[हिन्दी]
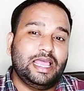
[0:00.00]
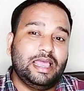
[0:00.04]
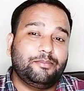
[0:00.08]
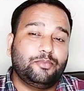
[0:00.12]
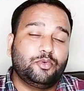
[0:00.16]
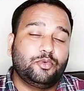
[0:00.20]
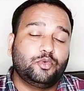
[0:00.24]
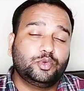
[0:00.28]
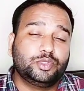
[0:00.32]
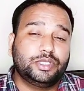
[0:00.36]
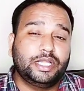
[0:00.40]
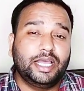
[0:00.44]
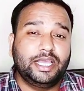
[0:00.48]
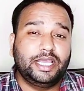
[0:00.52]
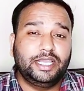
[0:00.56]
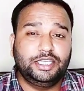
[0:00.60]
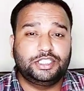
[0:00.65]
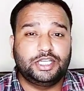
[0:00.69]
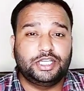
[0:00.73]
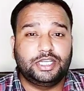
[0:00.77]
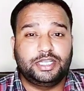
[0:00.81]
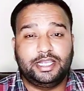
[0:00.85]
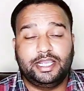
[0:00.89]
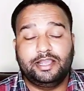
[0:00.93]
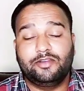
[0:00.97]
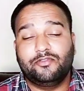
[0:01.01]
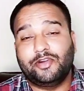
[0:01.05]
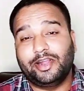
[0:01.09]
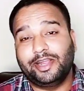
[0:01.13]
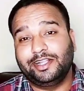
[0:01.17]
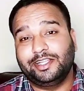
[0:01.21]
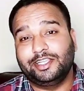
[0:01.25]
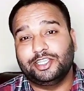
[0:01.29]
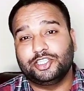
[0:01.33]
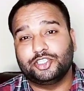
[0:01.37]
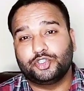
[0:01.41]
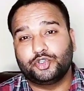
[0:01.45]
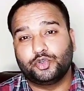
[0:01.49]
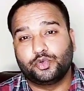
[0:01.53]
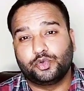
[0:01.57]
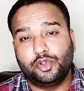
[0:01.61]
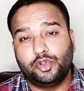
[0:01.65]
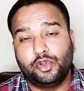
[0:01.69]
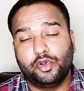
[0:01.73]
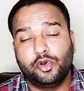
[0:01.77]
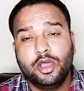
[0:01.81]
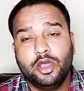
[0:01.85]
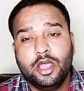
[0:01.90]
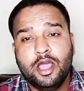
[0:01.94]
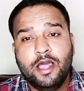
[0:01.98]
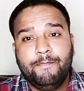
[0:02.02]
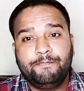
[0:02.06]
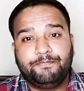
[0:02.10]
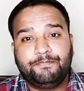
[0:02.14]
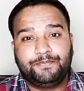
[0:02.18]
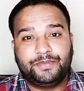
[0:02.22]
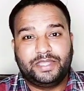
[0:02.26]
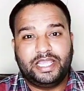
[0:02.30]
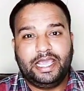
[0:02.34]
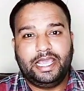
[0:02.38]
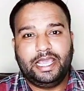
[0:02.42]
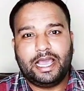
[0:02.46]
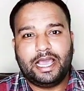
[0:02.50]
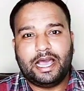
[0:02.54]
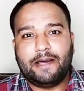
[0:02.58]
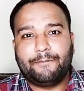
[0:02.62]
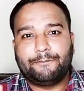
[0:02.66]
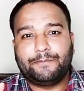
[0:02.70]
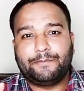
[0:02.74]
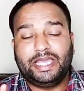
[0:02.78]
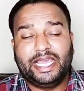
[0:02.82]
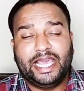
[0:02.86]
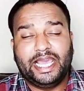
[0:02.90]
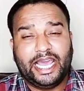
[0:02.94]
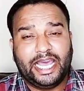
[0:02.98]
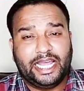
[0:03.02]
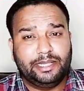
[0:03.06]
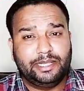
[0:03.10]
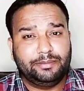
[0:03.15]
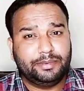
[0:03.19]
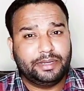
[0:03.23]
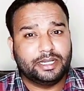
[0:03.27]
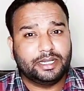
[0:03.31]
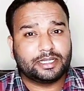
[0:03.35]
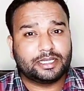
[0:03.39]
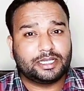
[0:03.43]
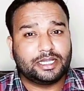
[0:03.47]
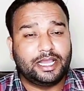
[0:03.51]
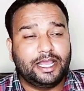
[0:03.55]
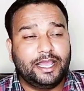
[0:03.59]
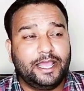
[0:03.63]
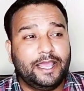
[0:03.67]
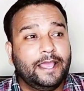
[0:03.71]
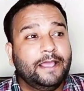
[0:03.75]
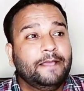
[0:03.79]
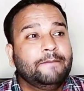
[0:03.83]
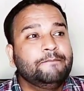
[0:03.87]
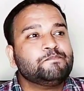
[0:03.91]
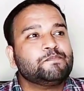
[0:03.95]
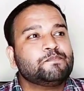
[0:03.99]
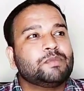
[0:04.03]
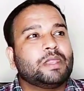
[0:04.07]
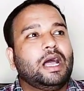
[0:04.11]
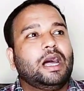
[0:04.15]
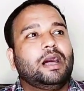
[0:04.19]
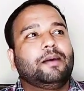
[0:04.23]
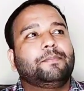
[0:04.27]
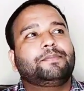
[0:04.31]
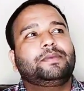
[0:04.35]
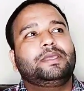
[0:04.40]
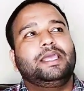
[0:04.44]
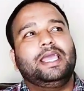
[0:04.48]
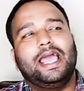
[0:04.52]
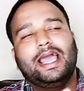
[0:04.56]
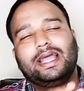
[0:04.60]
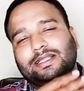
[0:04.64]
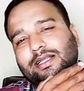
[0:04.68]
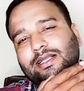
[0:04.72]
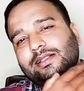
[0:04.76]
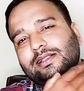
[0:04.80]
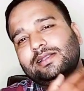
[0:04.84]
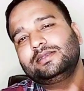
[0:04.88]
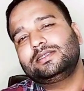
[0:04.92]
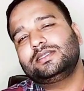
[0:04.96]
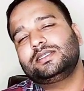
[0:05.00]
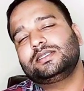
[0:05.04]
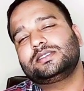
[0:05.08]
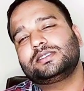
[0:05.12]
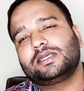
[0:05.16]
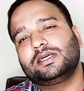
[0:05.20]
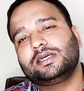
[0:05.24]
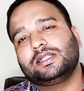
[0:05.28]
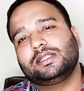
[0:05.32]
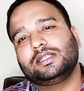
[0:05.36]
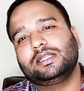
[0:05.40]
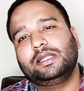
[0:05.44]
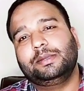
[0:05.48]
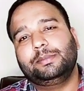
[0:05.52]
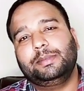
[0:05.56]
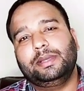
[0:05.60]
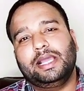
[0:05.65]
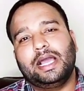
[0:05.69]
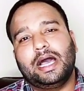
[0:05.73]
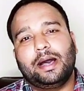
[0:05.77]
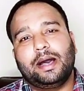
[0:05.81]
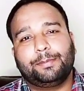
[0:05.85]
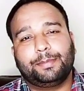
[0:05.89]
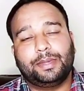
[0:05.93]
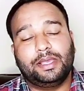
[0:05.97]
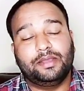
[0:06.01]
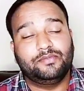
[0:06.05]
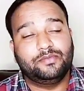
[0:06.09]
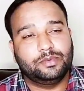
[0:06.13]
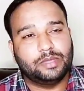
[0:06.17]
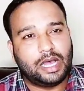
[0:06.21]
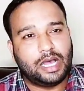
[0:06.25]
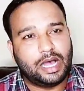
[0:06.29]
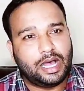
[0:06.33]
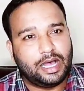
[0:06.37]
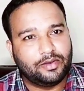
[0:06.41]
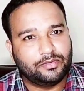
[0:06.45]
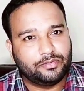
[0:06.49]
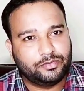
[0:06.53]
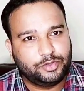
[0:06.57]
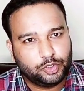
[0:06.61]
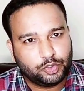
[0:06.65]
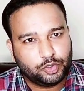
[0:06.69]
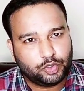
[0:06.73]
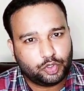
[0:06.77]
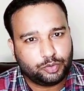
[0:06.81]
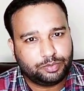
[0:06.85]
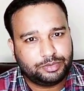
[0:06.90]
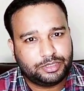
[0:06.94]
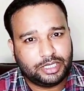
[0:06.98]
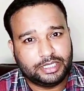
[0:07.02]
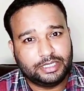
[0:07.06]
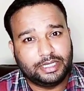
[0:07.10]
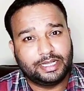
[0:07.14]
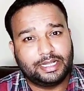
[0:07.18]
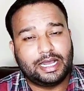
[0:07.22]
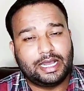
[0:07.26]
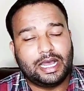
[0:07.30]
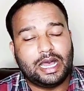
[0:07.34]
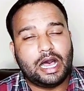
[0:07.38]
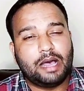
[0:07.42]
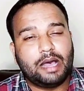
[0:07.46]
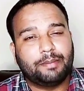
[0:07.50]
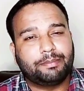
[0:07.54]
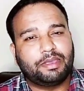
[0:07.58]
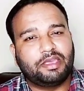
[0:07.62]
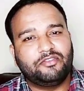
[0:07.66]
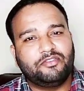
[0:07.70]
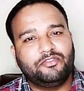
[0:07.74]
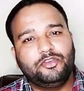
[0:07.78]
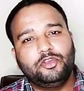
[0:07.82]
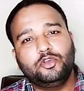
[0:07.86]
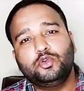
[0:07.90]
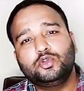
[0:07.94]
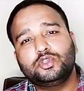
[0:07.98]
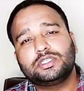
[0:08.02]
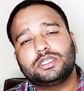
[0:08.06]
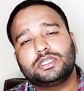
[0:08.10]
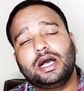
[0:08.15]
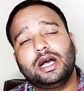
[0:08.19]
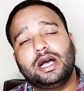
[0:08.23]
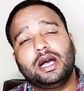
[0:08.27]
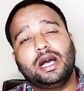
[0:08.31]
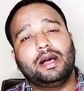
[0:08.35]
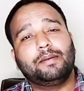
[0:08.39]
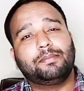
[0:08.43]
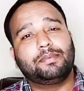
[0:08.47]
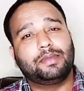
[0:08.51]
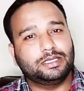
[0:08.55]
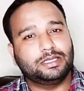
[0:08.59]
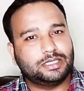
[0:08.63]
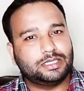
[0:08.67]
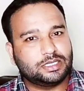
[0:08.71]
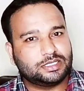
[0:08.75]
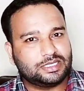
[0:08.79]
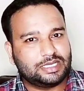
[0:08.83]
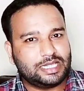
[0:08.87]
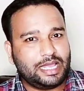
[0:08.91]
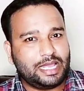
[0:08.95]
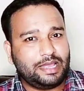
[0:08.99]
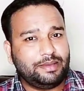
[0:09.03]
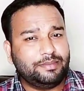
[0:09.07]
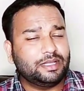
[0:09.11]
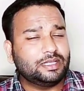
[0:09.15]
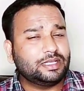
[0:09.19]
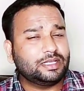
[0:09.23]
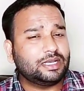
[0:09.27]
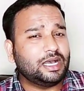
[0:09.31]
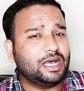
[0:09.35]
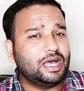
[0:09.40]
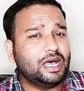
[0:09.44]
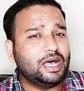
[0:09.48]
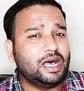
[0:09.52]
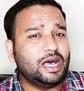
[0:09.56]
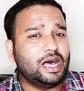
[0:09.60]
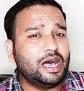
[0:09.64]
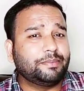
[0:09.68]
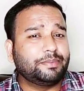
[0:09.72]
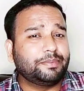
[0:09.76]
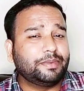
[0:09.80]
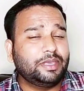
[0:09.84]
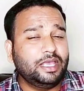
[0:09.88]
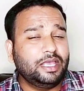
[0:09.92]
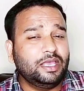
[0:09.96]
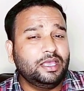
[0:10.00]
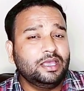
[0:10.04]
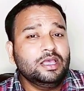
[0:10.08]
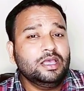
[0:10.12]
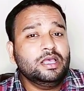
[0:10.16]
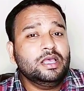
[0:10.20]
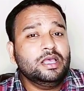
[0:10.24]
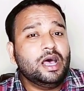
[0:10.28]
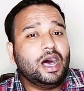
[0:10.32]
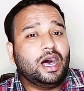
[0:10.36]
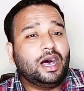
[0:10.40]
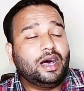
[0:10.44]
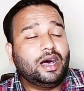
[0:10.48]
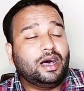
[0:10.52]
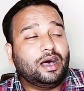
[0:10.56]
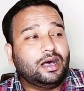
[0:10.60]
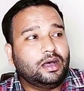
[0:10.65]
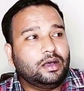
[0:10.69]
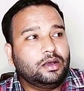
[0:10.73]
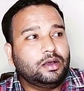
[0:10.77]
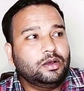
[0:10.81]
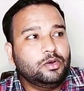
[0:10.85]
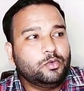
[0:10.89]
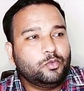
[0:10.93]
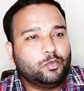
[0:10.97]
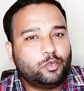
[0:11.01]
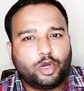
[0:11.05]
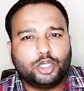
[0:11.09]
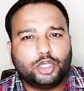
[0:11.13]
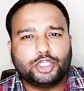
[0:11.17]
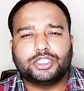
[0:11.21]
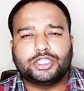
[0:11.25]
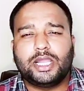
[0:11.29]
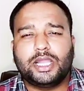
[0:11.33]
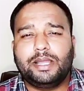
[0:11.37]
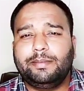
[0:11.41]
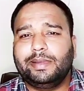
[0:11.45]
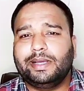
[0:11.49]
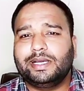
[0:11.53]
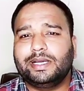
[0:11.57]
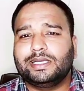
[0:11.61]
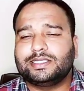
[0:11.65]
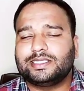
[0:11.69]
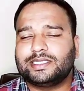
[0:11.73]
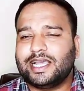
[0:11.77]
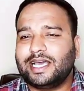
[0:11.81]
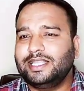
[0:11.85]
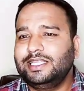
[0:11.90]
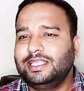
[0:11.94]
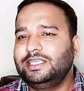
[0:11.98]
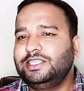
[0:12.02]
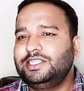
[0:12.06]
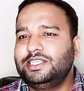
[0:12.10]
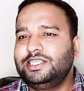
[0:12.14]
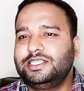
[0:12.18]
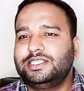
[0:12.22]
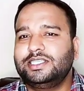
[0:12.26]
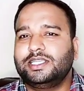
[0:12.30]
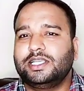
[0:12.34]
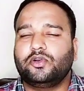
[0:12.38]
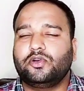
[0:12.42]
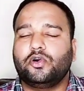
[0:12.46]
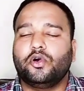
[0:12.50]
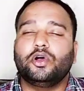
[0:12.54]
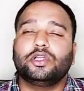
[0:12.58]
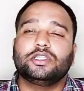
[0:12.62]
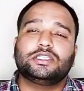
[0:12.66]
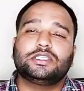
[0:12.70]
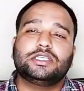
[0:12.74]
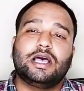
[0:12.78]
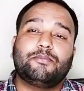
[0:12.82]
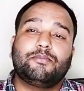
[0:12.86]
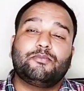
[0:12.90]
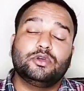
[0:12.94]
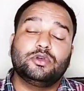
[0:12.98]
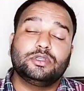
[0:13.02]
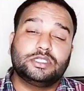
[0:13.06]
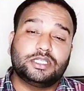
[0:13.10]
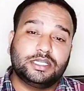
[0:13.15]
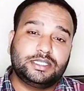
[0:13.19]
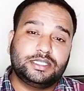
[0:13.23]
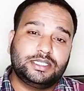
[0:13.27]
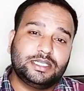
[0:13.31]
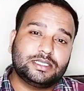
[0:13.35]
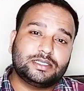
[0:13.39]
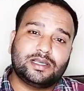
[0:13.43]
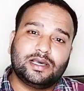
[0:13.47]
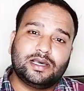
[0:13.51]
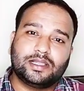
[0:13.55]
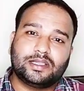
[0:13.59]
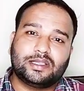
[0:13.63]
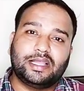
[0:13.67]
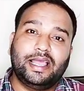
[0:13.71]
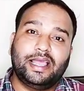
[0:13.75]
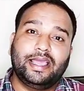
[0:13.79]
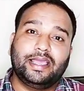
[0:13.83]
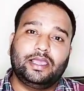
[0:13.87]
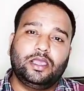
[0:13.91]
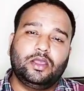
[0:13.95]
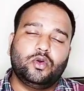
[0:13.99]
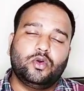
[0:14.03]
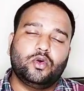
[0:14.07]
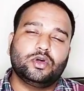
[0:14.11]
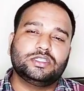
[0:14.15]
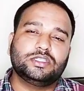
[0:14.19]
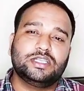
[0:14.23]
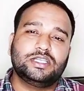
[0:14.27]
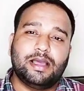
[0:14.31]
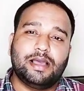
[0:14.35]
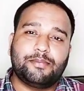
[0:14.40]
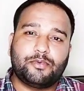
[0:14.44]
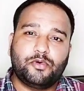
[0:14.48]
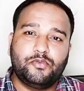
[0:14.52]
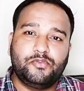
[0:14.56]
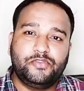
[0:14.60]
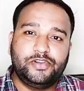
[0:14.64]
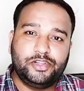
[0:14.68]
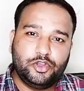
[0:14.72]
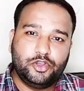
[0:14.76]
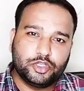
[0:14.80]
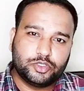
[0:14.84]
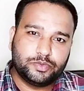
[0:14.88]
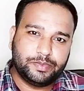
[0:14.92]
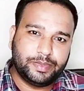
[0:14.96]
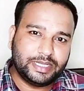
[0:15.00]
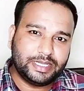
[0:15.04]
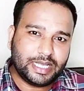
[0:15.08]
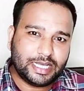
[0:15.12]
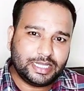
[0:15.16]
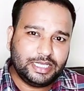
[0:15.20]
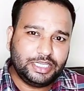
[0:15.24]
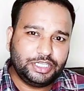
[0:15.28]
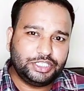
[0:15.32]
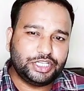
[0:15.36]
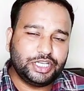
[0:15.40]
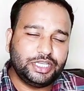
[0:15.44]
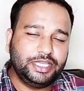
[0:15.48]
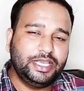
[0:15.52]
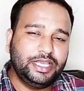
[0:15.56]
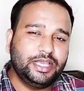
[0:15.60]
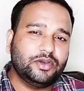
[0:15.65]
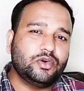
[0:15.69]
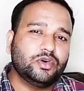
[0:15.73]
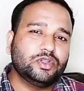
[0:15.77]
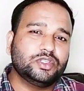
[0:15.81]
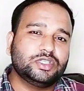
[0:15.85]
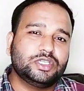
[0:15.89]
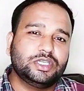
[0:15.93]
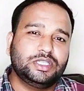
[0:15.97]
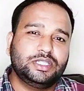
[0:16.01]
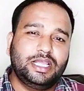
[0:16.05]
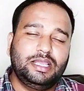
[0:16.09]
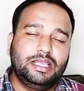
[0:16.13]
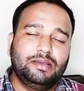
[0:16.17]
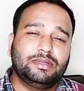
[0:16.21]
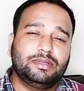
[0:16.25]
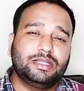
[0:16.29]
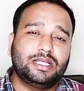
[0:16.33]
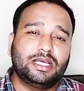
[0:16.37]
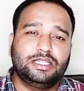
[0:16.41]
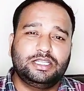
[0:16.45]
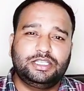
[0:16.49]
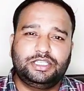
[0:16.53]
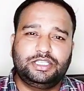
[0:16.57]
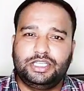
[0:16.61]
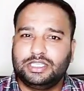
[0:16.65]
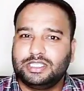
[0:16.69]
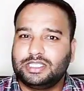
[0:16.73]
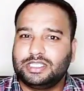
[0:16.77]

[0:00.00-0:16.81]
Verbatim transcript: ऐप होना ही चाहिए वाइट स्टूडियो ये आपकी हेल्प करता है आपके एनालिसिस करने में आपके यूट्यूब चैनल का आपके व्यूज का आपके सब्सक्राइबर का आपके वॉश टाइम का सारी चीज़ें कौन सा आपको सजेस्ट करता है कि कौन से आपको वीडियोस बनाने चाहिए कौन से नहीं बनाने चाहिए